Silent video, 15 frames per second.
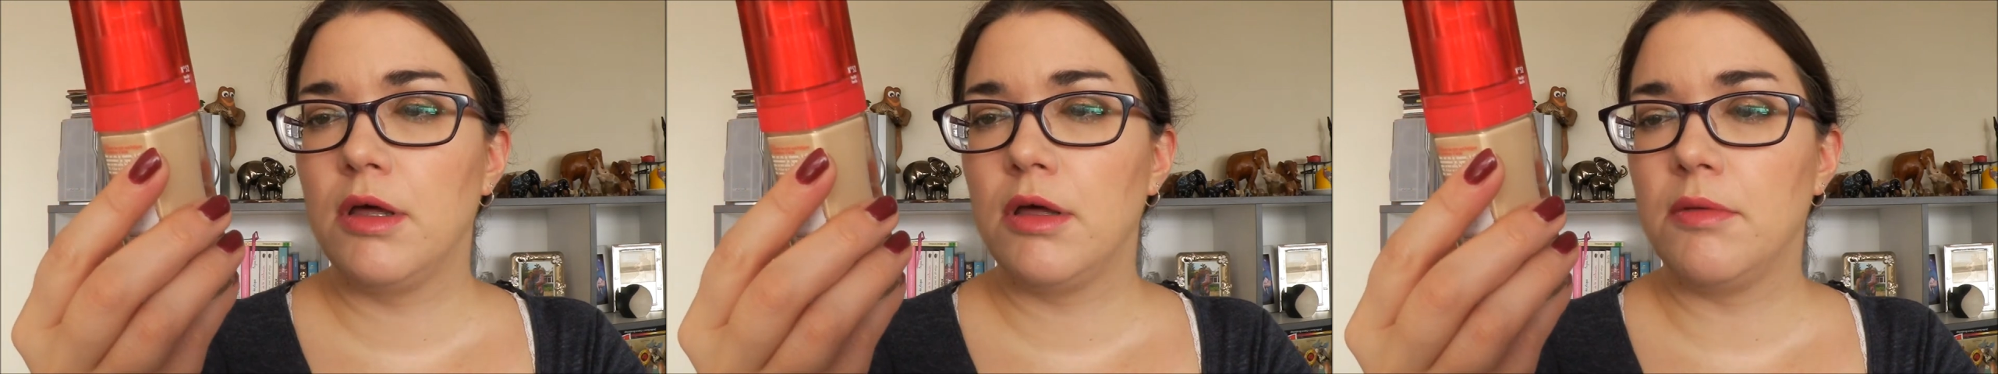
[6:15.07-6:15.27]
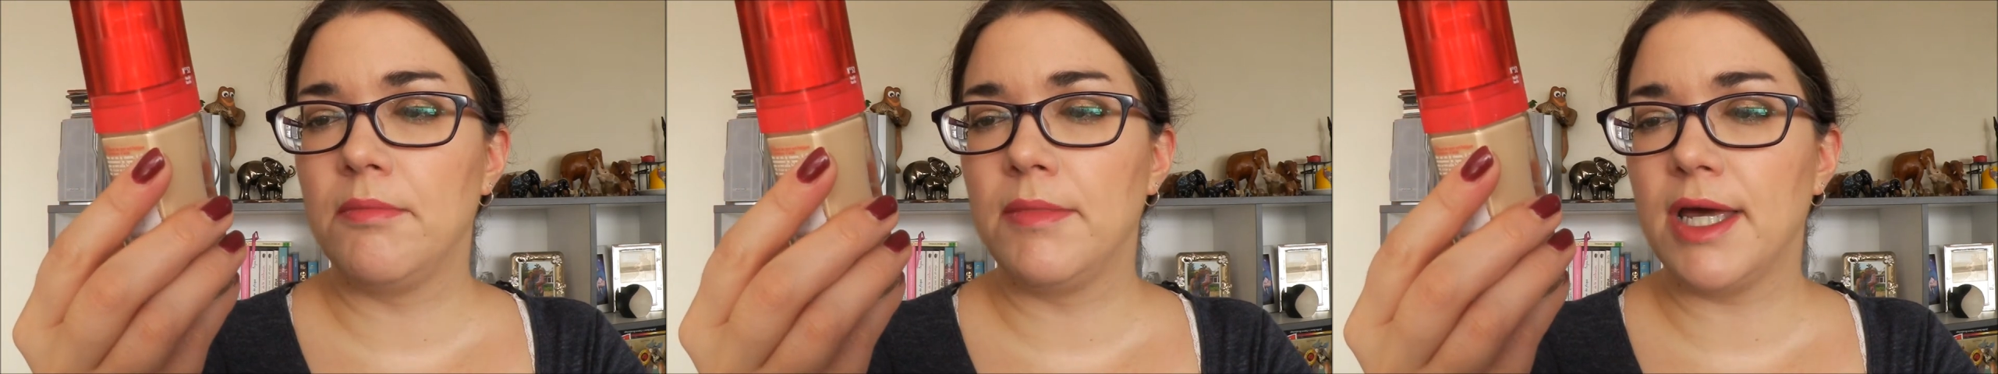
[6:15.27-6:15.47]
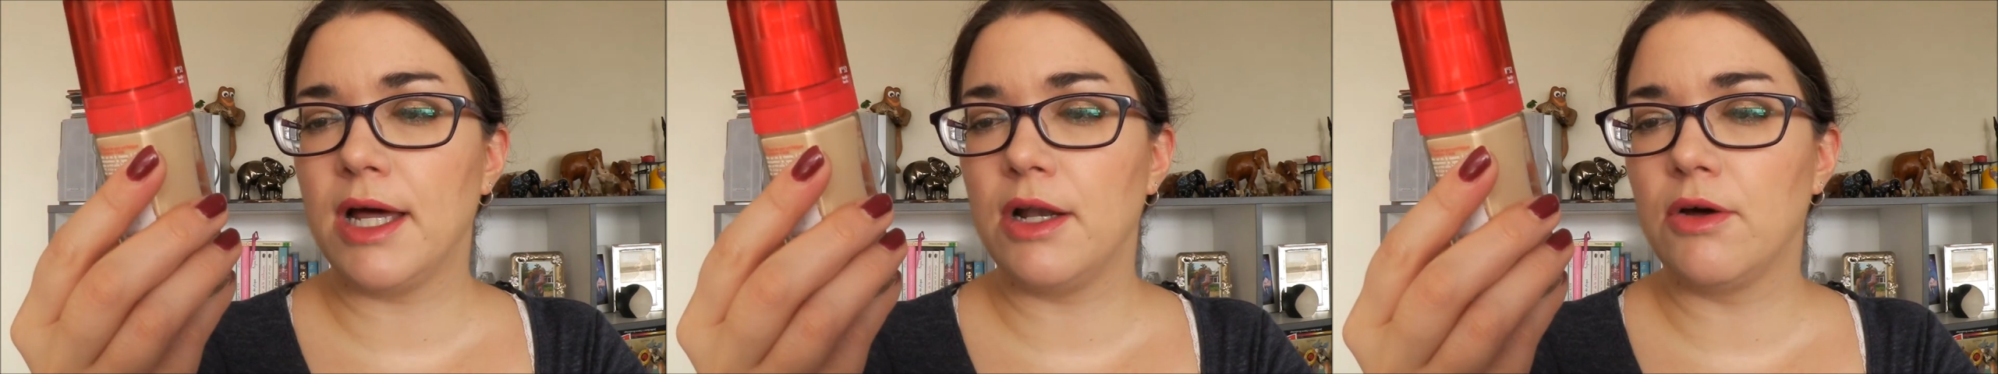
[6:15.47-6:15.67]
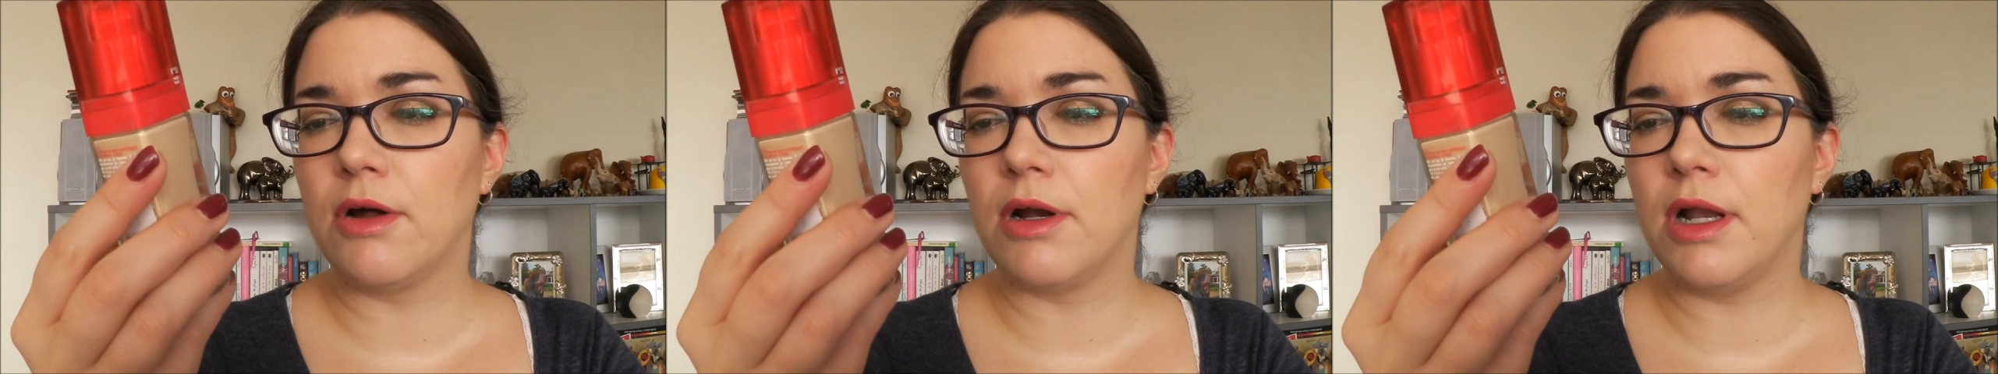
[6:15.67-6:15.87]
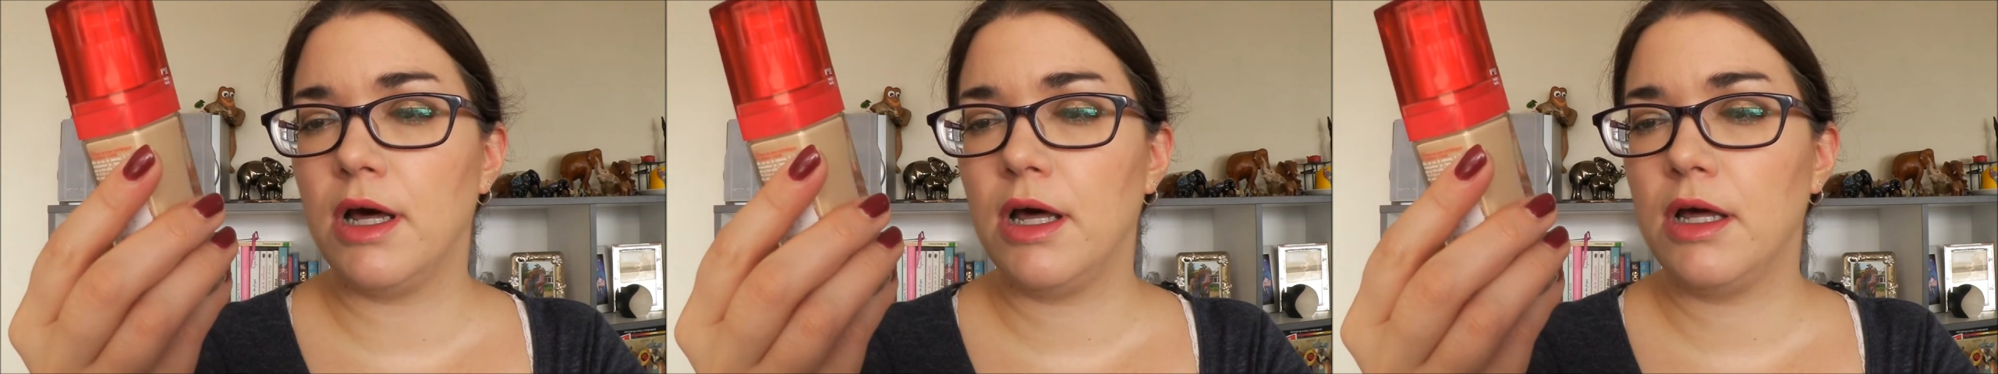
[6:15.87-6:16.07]
Mais alors
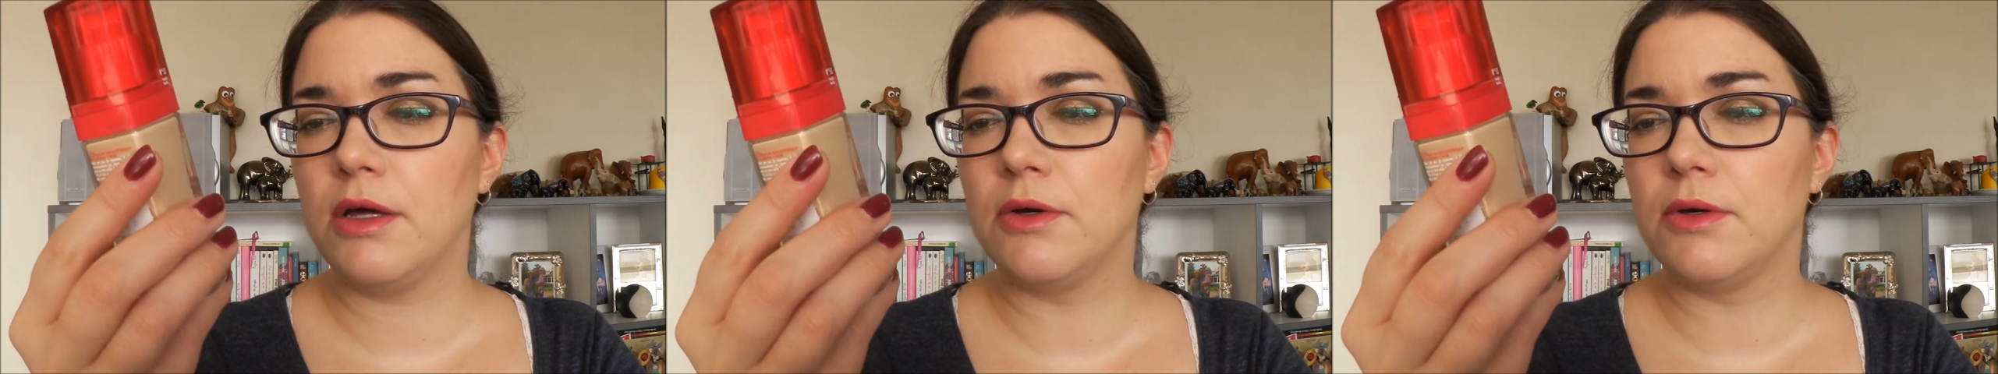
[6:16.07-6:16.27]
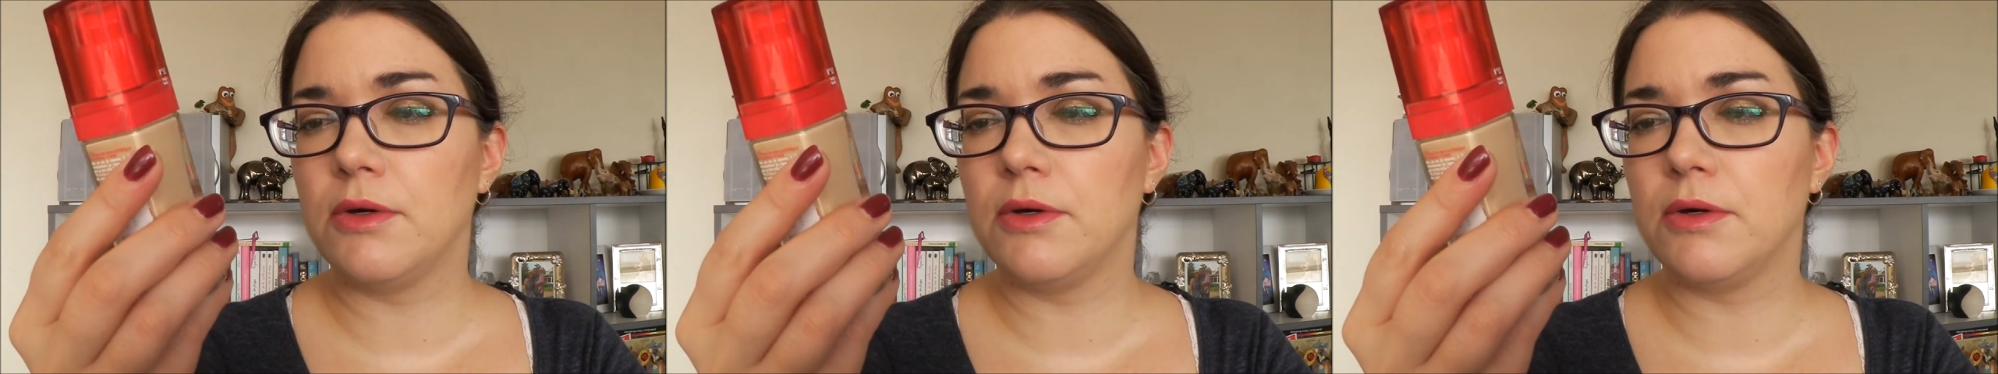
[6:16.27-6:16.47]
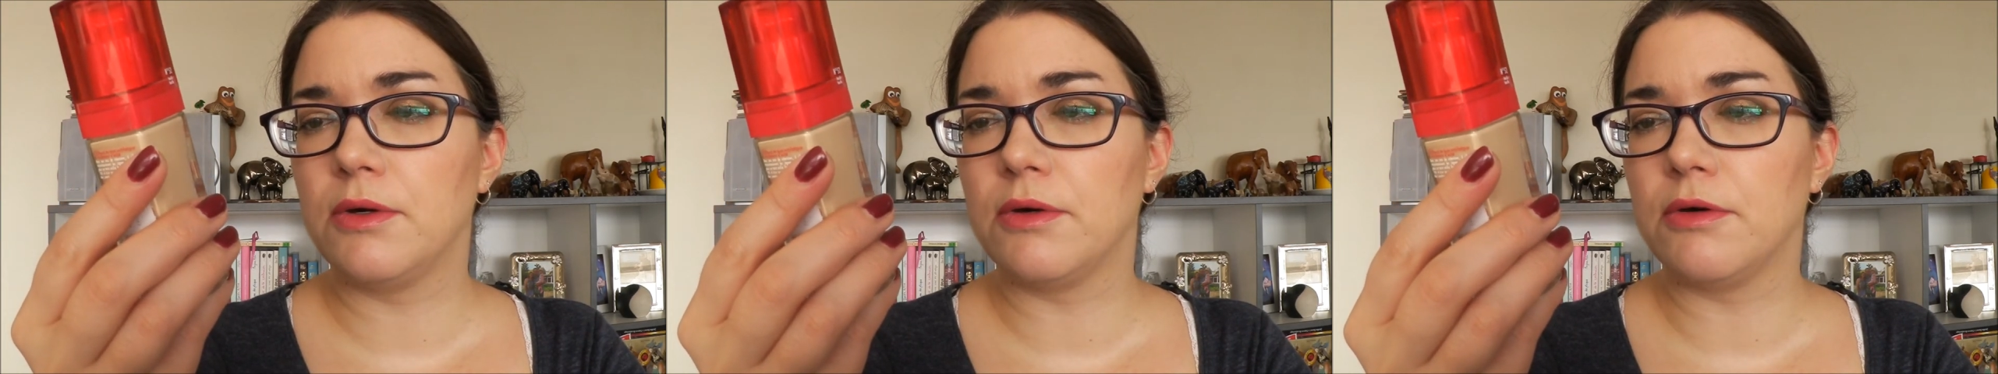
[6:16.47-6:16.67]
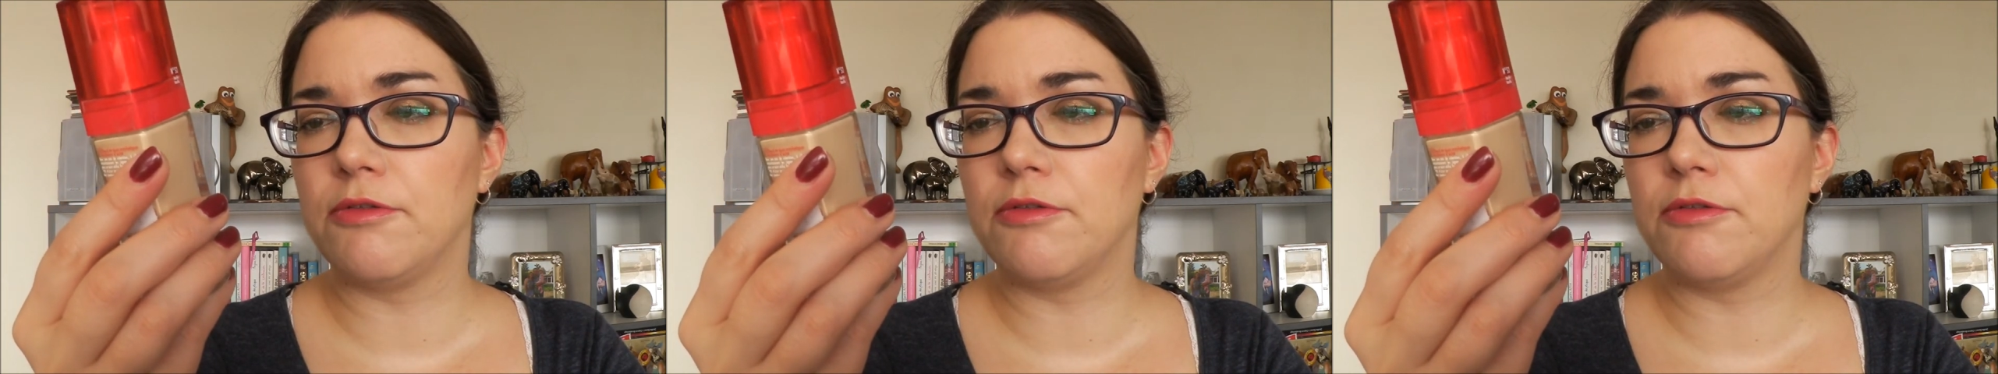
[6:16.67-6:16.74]
là, euh,